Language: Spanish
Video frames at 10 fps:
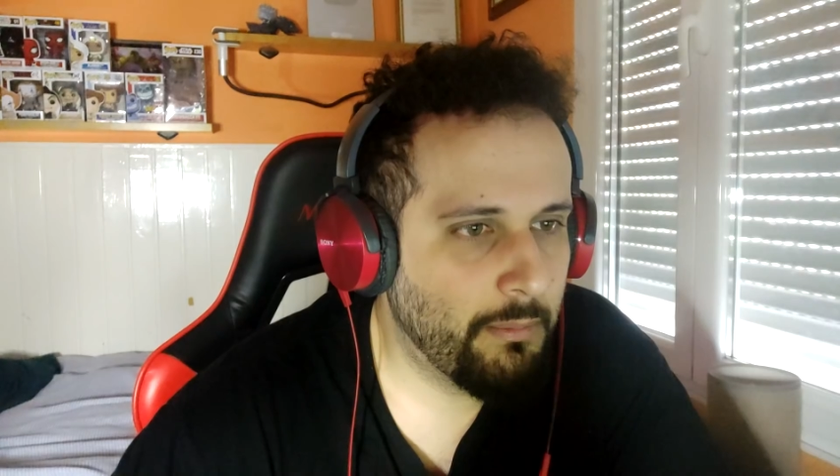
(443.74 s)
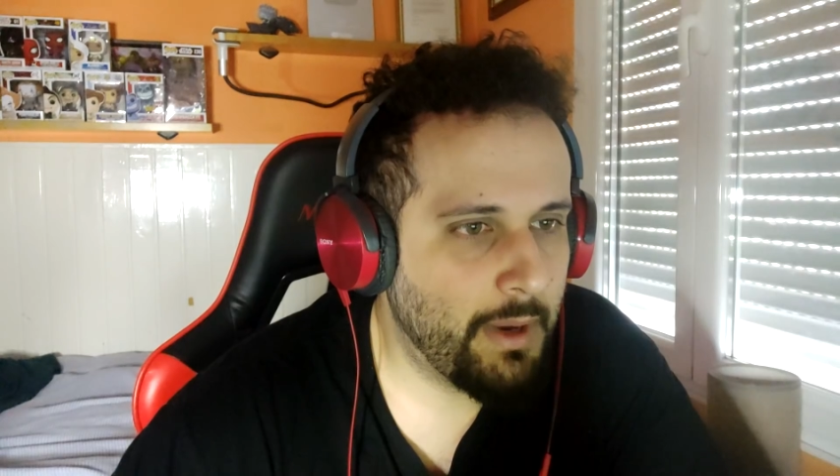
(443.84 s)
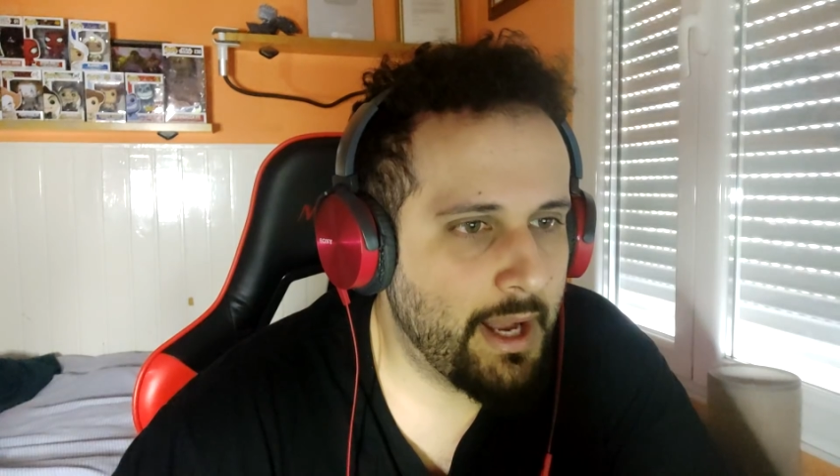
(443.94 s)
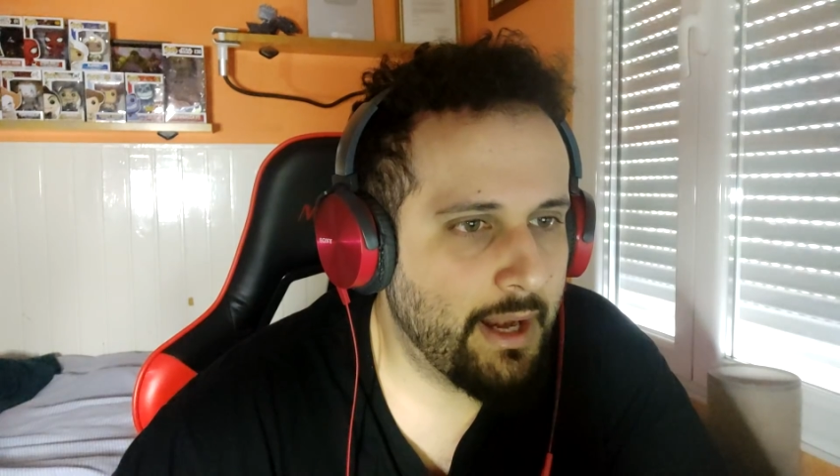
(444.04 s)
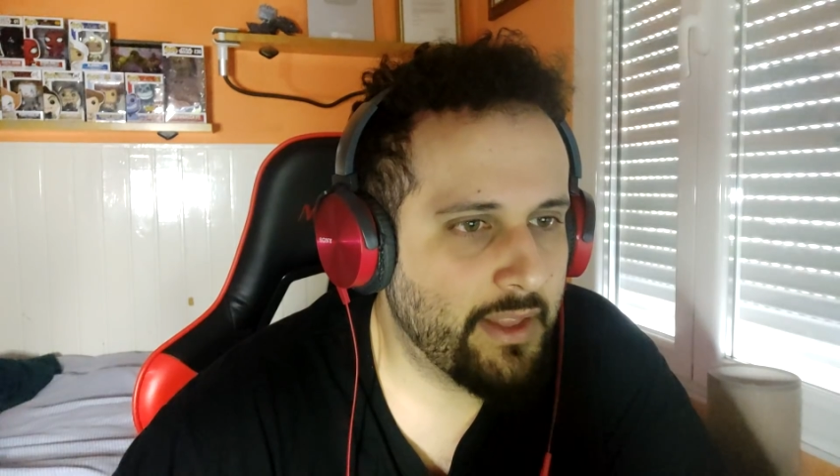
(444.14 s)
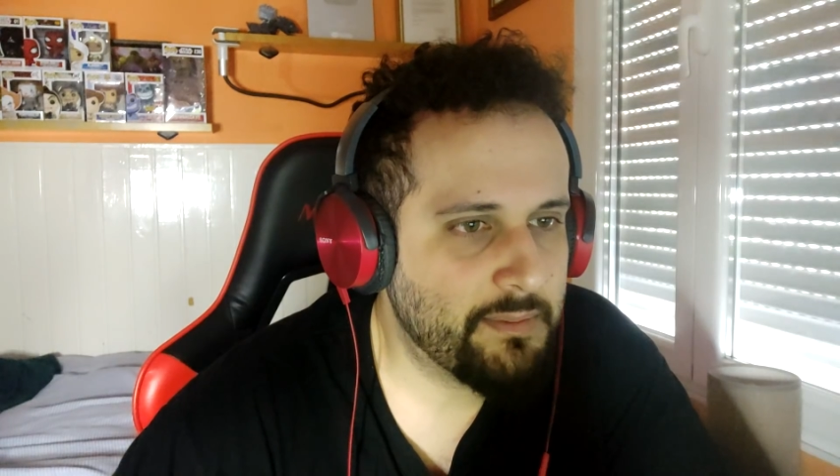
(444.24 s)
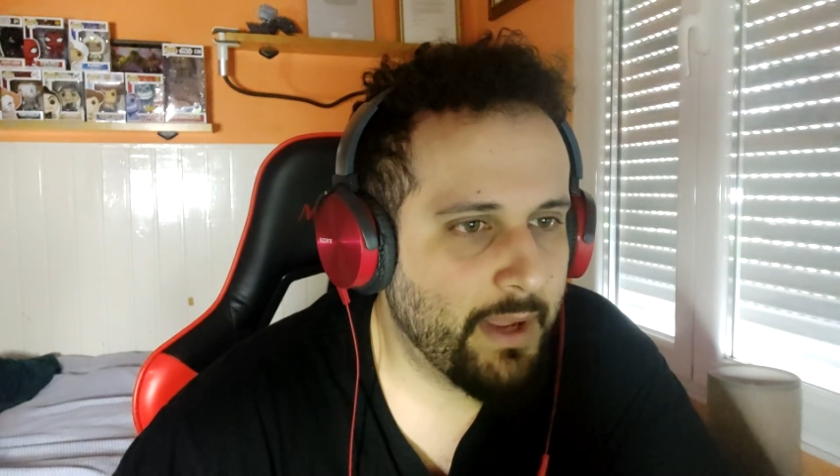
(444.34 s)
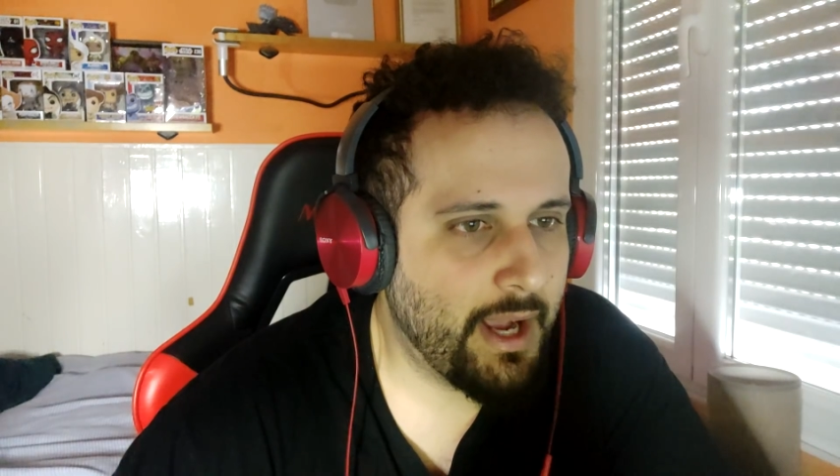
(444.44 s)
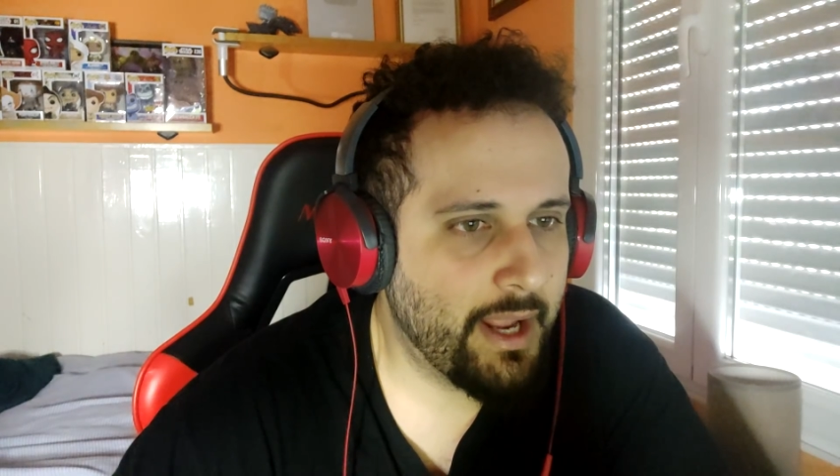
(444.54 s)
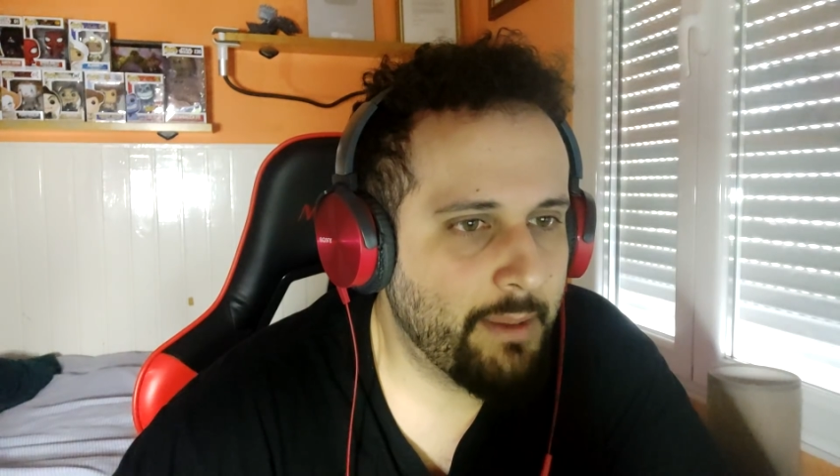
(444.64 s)
Vale,
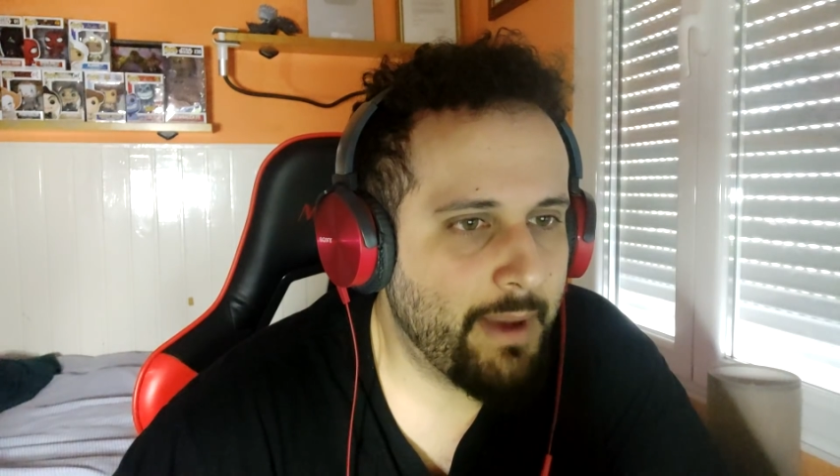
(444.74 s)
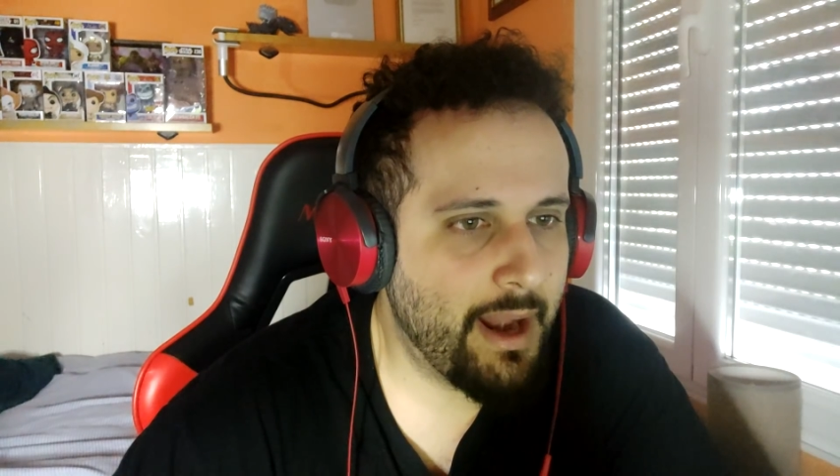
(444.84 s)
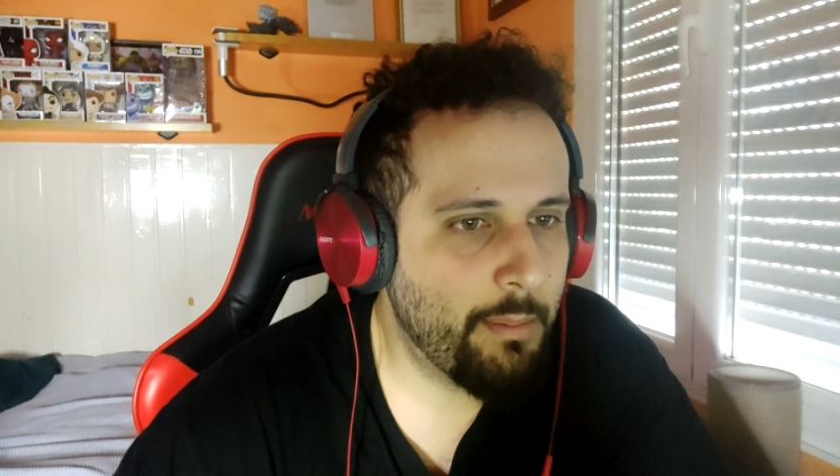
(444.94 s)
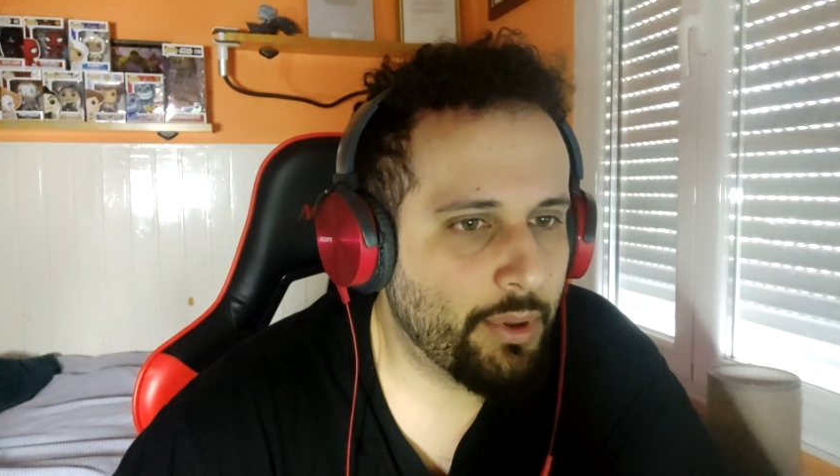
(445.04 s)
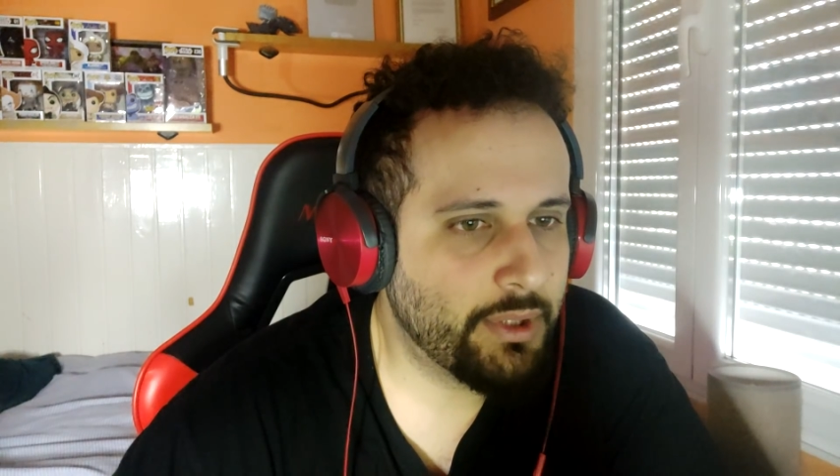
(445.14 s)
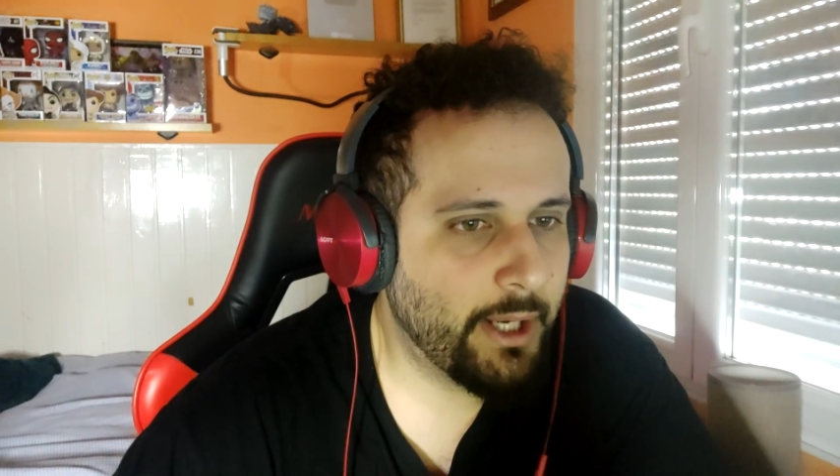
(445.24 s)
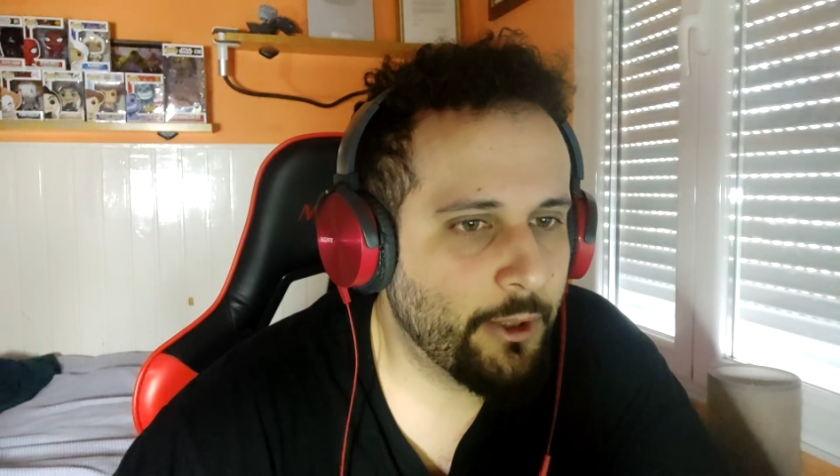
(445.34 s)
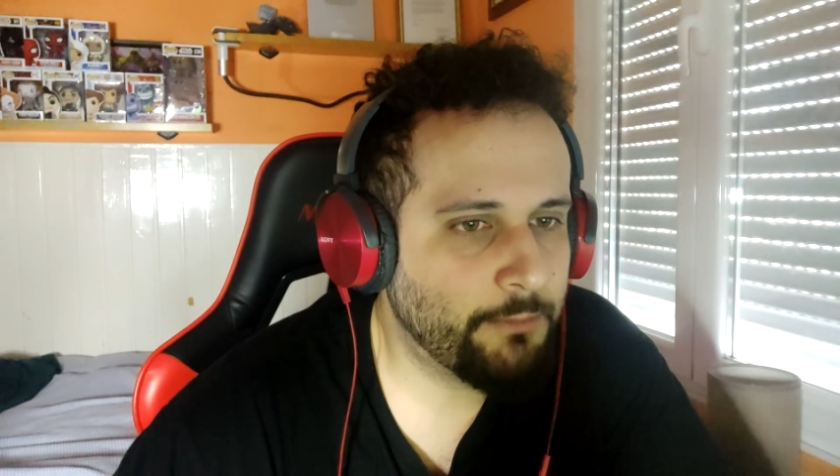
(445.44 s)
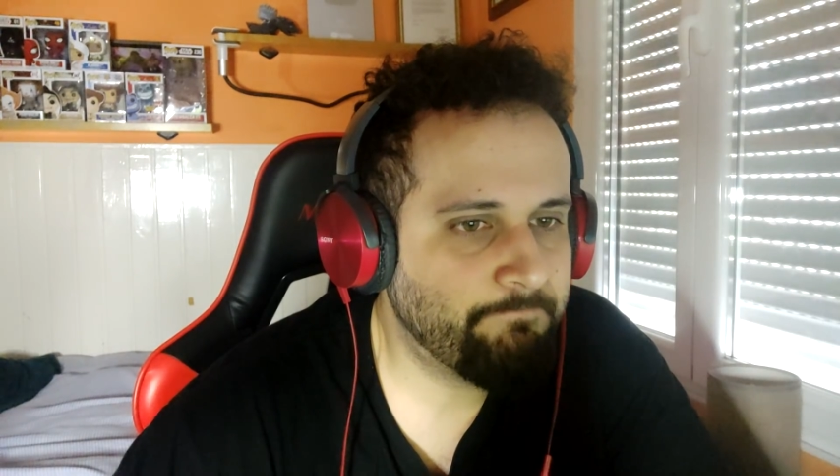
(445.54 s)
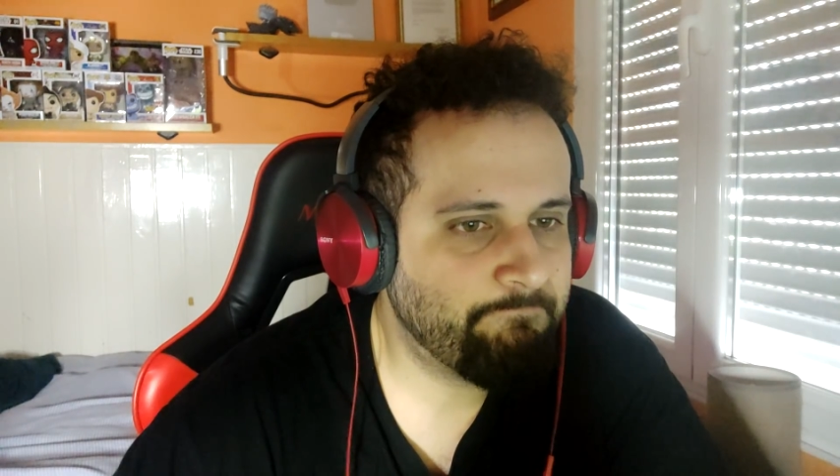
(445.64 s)
despeja ahí mal el
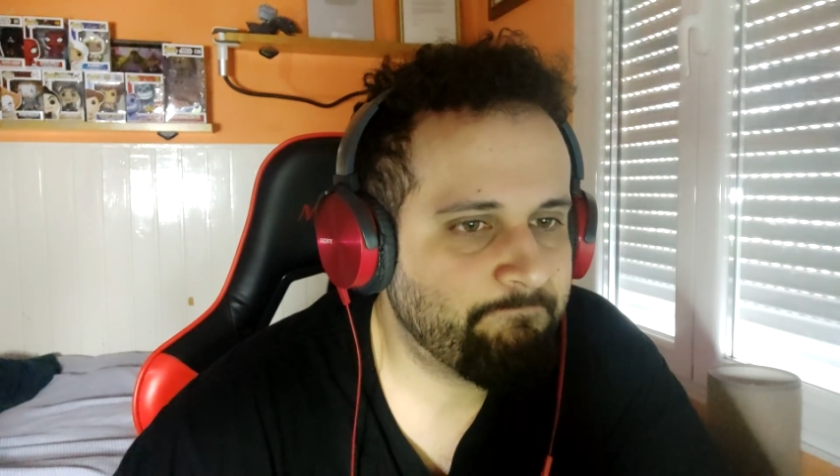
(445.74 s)
portero.